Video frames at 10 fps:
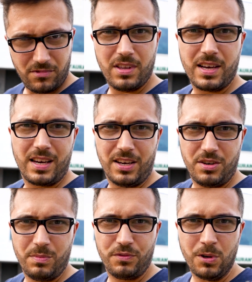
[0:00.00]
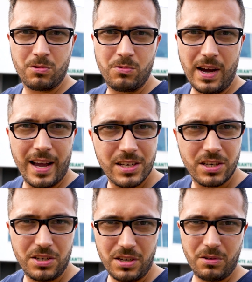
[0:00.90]
to nakręcimy w środku, a
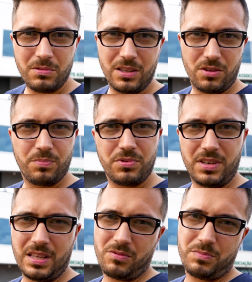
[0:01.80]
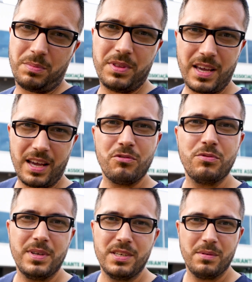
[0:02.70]
jeżeli się nie uda, to później taką przebitkę, jak
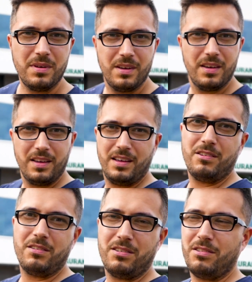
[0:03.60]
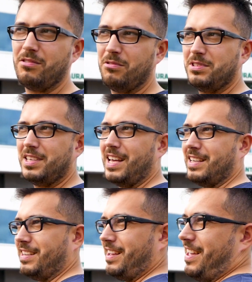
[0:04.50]
już będziemy... Z pełnymi blusiami.
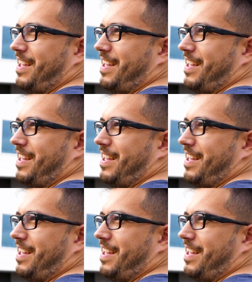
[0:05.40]
Sytasy.